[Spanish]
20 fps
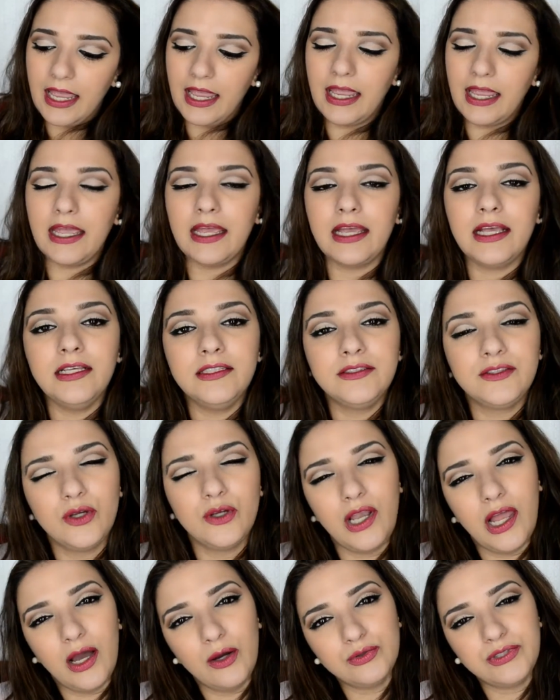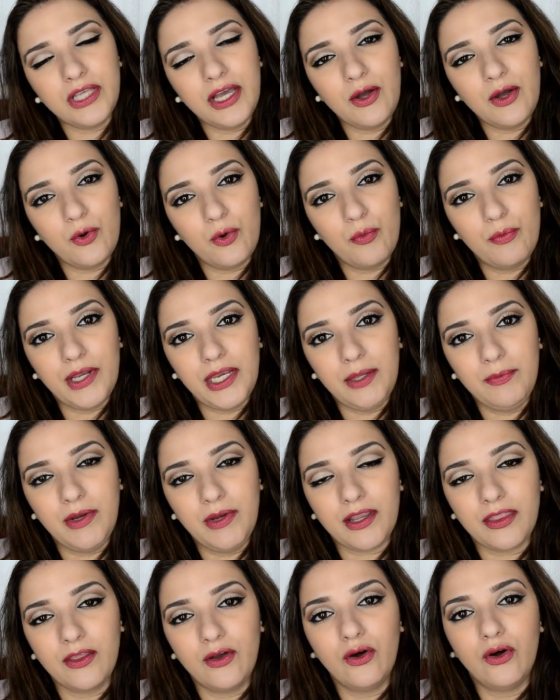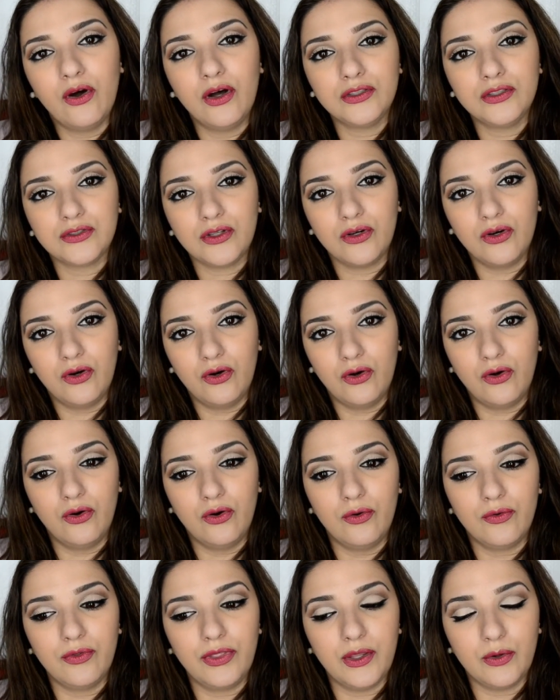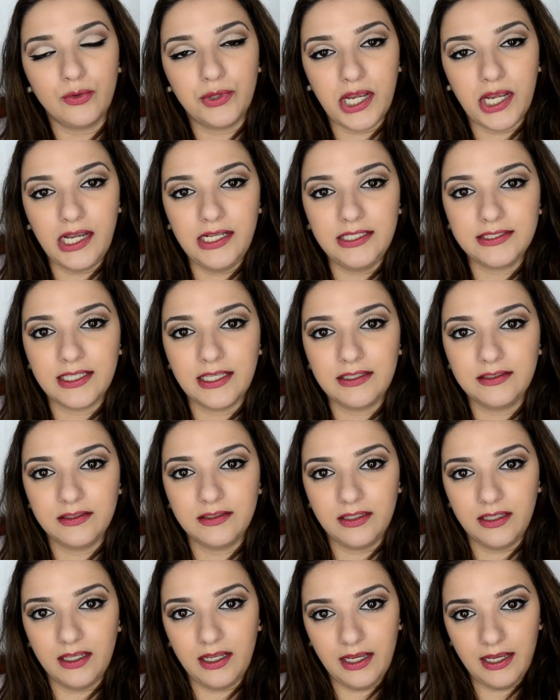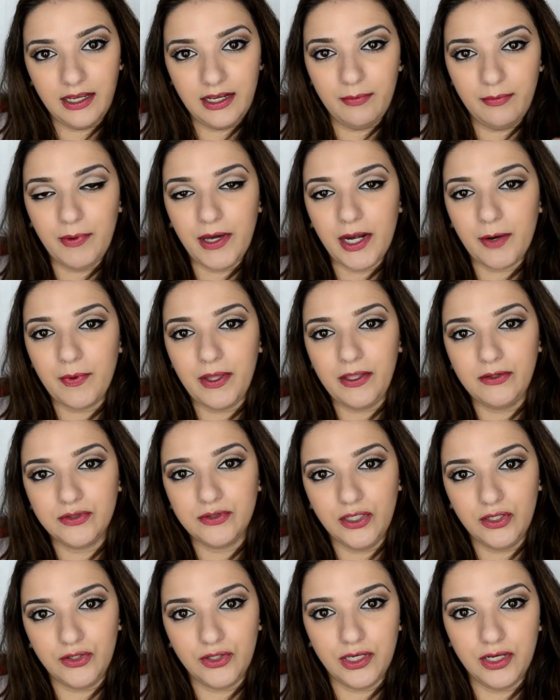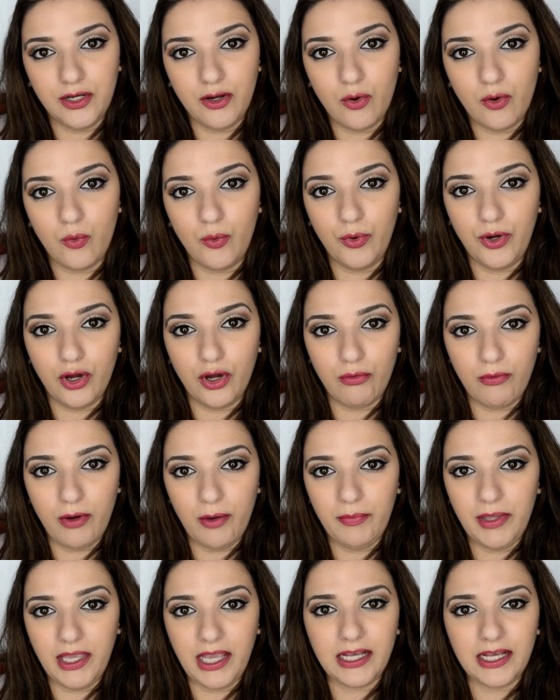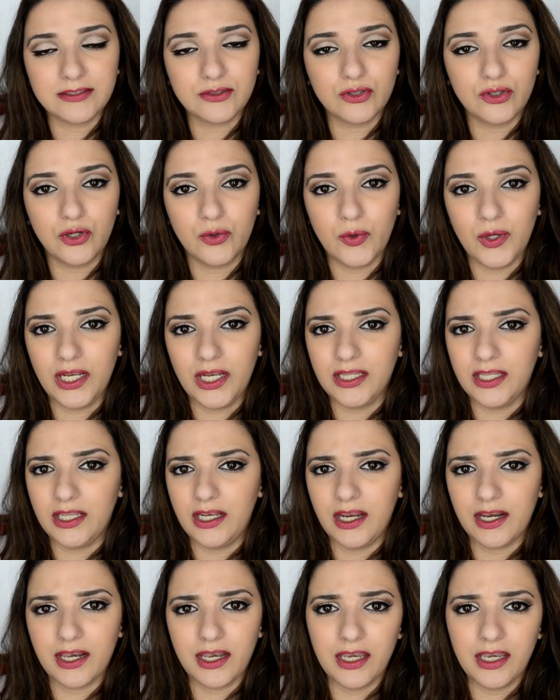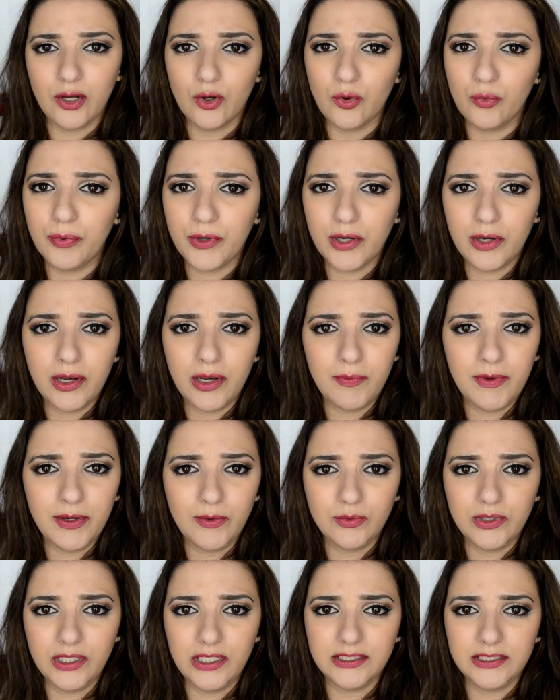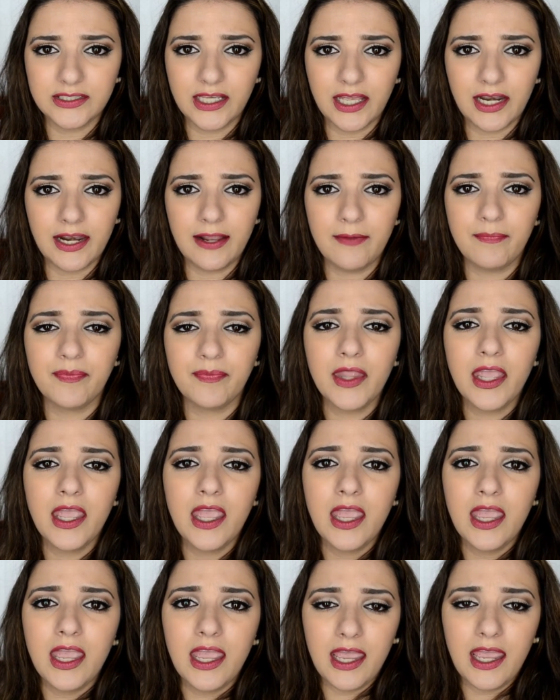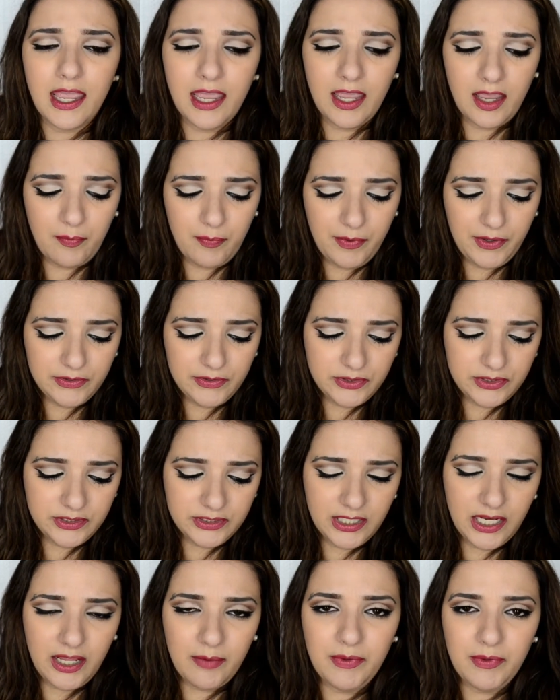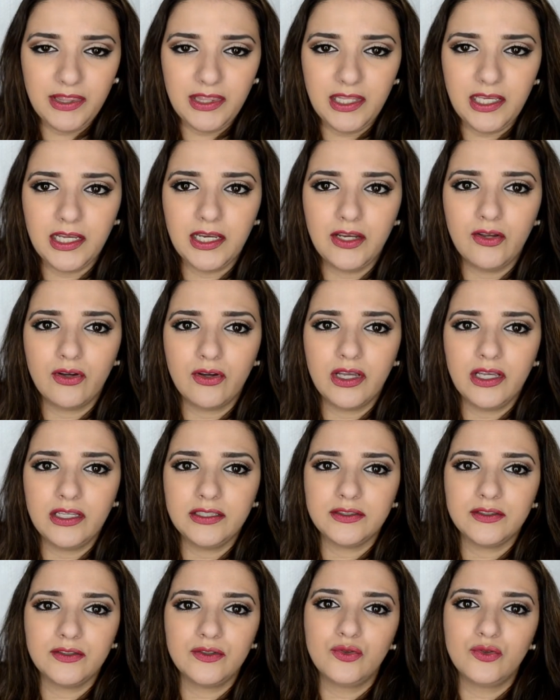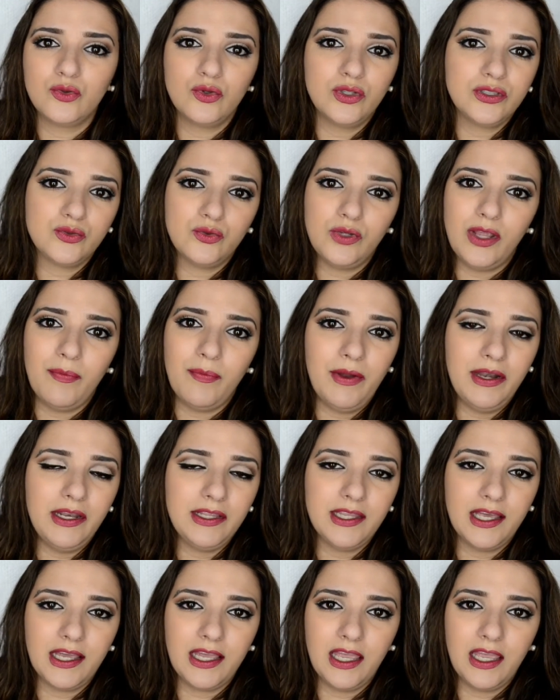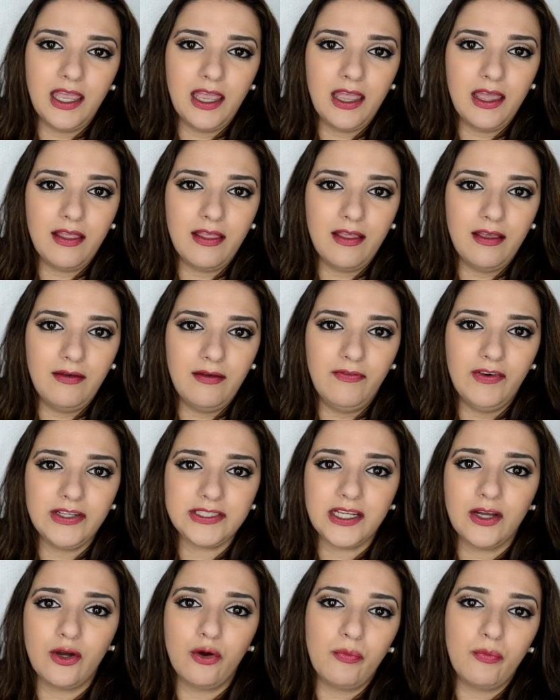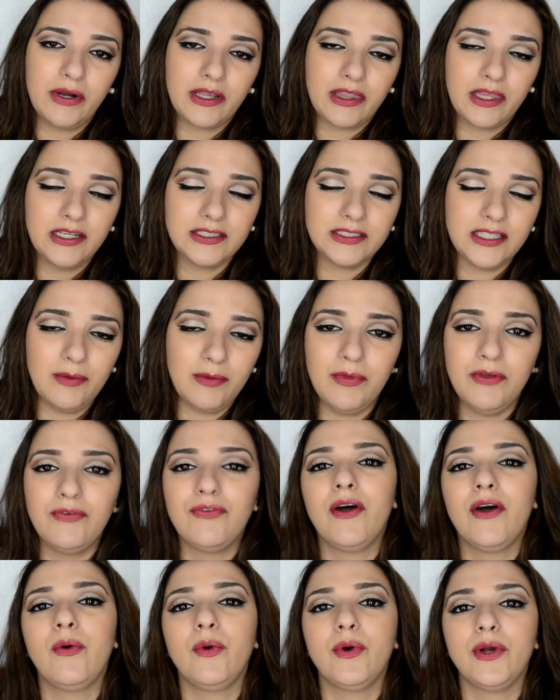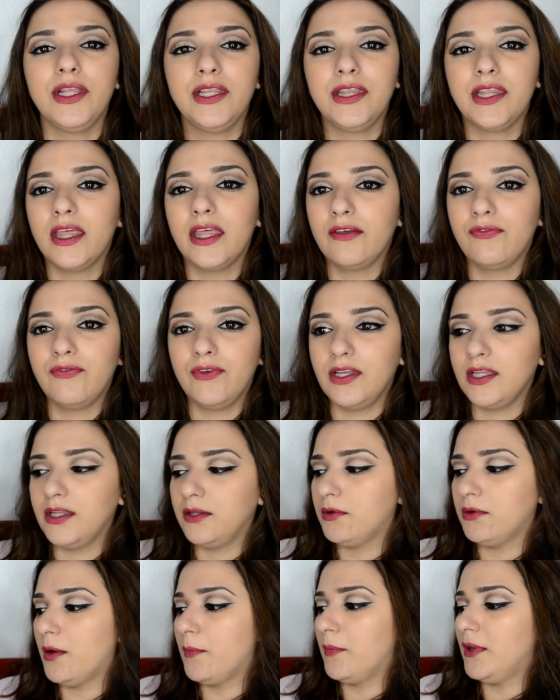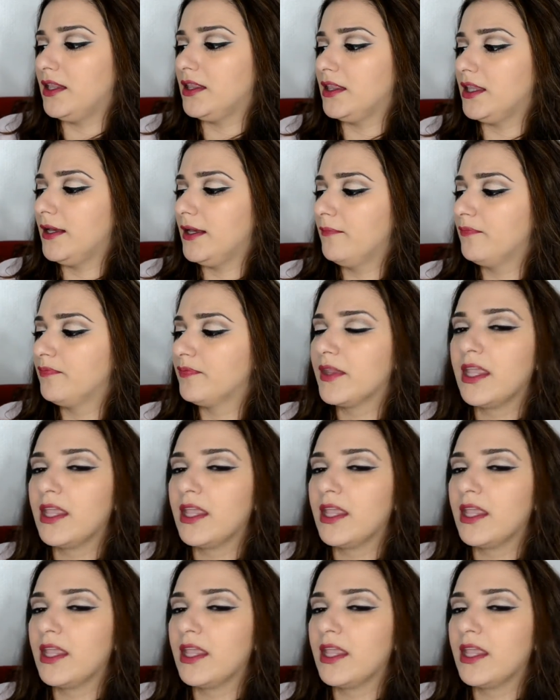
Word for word: Eh, si la usan con un primer de ojos o neutralizan el párpado si lo tienen oscuro, como es mi caso, no van a tener ningún problema en utilizarla. Eh, pero sinceramente creo que no es una paleta que vaya a convertirse en mi favorita definitivamente